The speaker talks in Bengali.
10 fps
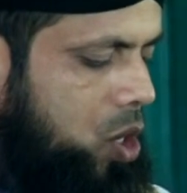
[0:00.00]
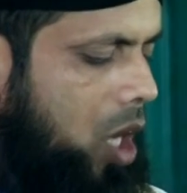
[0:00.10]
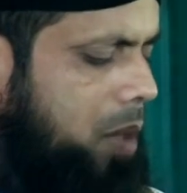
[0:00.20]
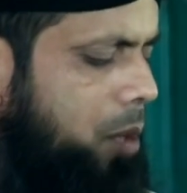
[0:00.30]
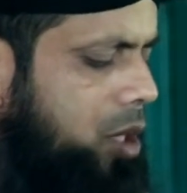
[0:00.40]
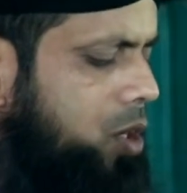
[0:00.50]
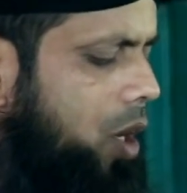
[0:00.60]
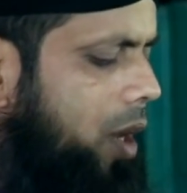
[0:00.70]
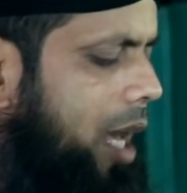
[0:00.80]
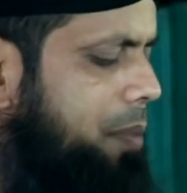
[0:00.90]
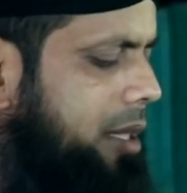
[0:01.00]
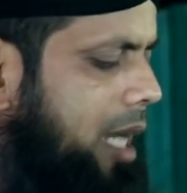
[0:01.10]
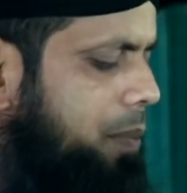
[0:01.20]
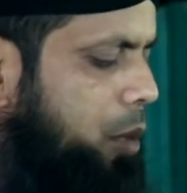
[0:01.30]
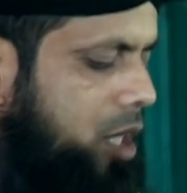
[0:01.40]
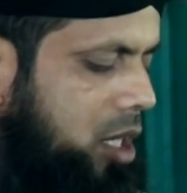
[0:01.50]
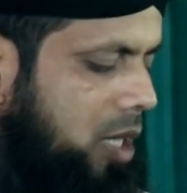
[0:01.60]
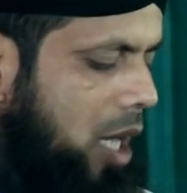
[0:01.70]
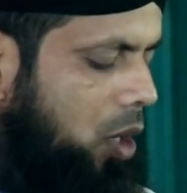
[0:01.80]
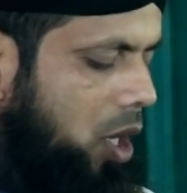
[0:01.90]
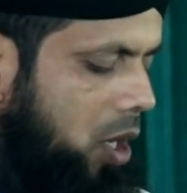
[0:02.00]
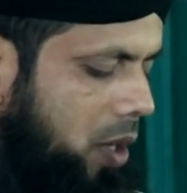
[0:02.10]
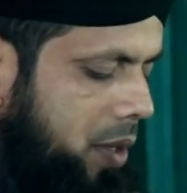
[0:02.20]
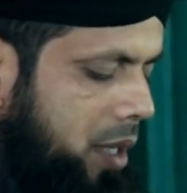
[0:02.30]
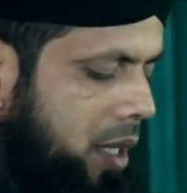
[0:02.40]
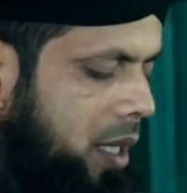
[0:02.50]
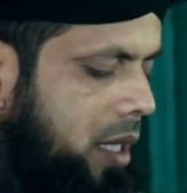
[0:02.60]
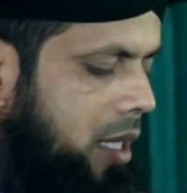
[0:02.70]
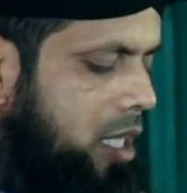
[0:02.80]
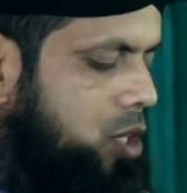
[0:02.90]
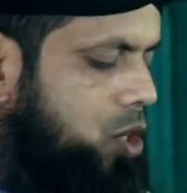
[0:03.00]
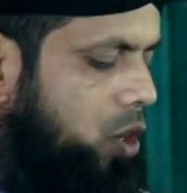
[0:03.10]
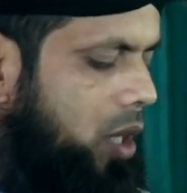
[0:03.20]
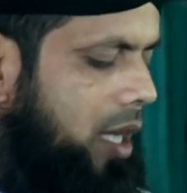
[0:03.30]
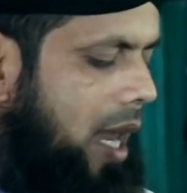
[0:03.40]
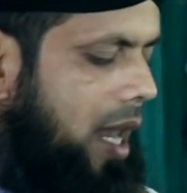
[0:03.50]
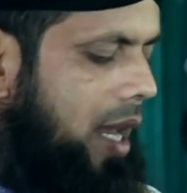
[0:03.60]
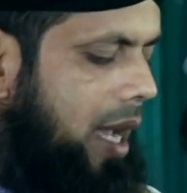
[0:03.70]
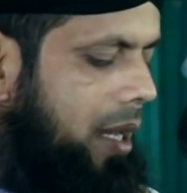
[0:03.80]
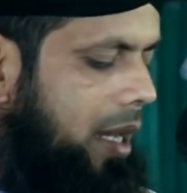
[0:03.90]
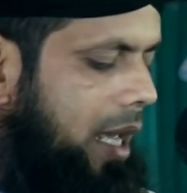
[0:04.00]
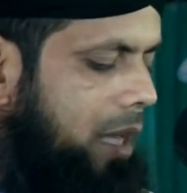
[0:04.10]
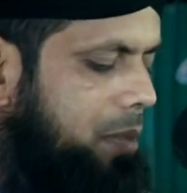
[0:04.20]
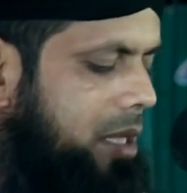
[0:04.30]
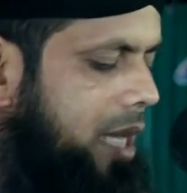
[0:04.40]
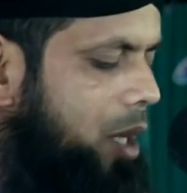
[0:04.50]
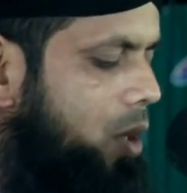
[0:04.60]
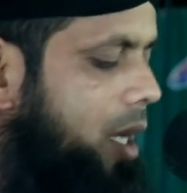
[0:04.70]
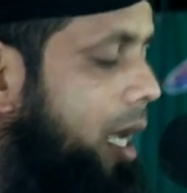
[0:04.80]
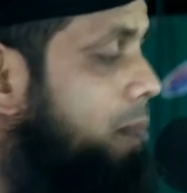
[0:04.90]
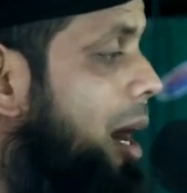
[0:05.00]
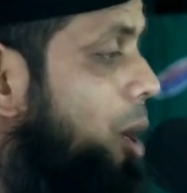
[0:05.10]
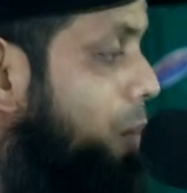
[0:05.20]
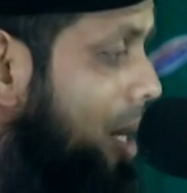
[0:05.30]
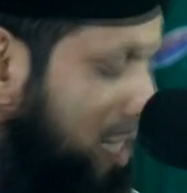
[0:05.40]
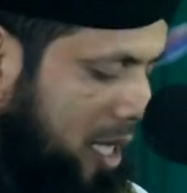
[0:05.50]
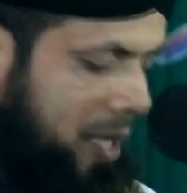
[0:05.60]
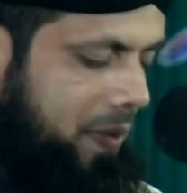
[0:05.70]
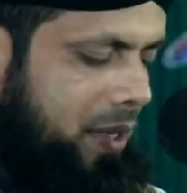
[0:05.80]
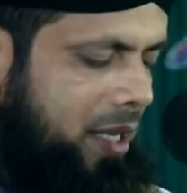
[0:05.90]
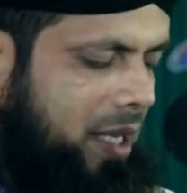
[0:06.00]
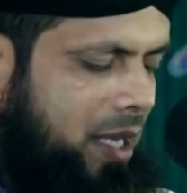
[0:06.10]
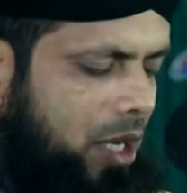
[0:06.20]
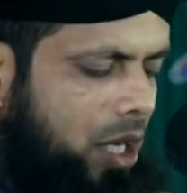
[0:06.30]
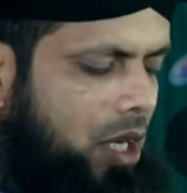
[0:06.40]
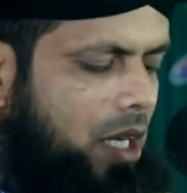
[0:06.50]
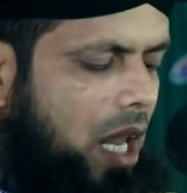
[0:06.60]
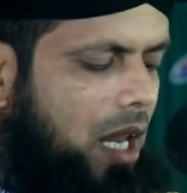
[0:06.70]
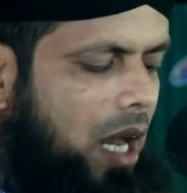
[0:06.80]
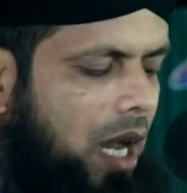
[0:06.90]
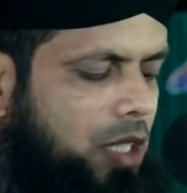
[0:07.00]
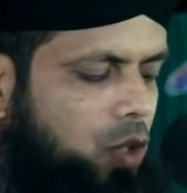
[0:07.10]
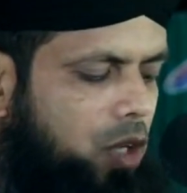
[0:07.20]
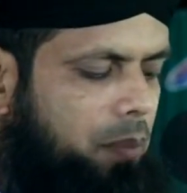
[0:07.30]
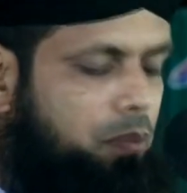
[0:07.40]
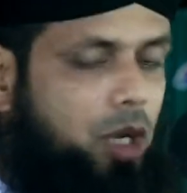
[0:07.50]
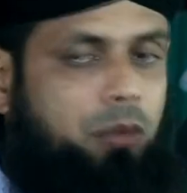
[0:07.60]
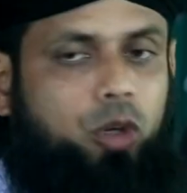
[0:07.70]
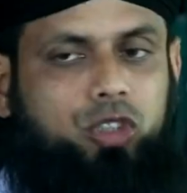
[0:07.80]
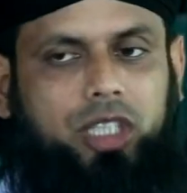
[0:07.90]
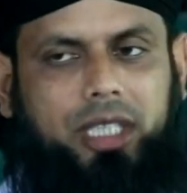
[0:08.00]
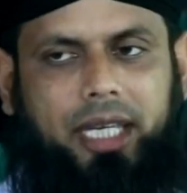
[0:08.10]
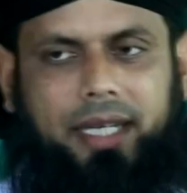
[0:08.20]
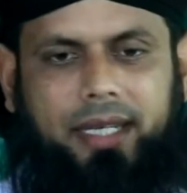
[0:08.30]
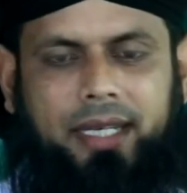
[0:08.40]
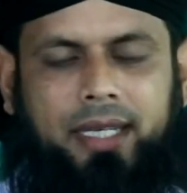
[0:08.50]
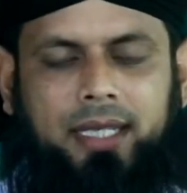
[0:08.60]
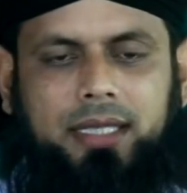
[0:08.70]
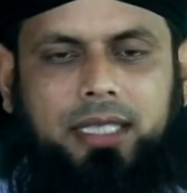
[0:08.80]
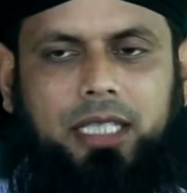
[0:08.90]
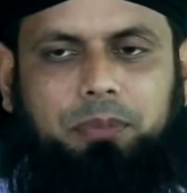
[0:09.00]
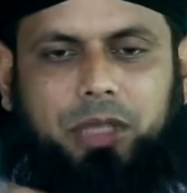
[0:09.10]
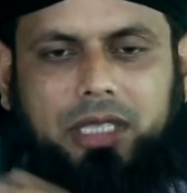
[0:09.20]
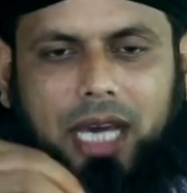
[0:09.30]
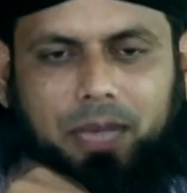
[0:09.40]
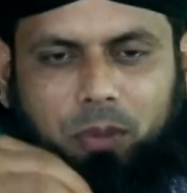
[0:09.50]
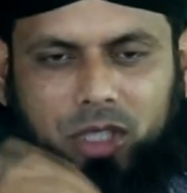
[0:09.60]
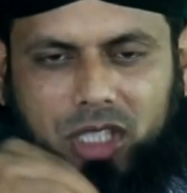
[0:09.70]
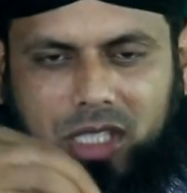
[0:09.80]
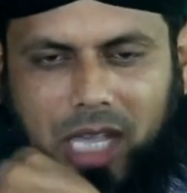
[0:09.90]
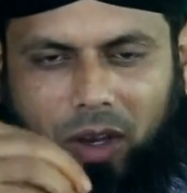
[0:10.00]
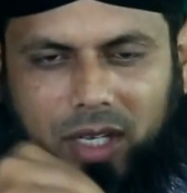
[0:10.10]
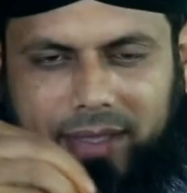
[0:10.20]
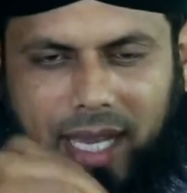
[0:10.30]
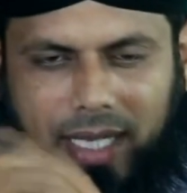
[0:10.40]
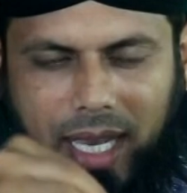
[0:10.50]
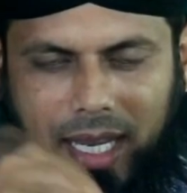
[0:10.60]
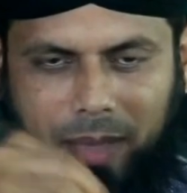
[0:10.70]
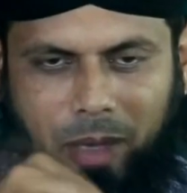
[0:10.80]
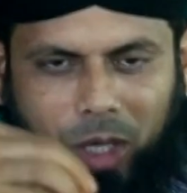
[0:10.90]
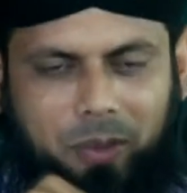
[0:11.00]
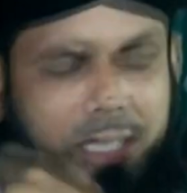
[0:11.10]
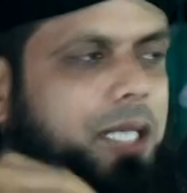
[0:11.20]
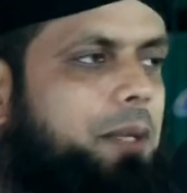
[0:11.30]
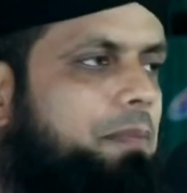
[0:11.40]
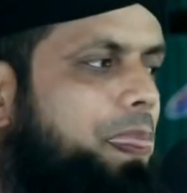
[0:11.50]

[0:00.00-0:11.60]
সর্বত্র ন্যায় বিচার প্রতিষ্ঠা করো নিশ্চয়ই আল্লাহ ন্যায় বিচারককে ভালোবাসে ইন্নাল্লাহ ইউহিব্বুল মুকসিদিন যিনি বিচার প্রতিষ্ঠা করে তাকে আল্লাহ ভালোবাসে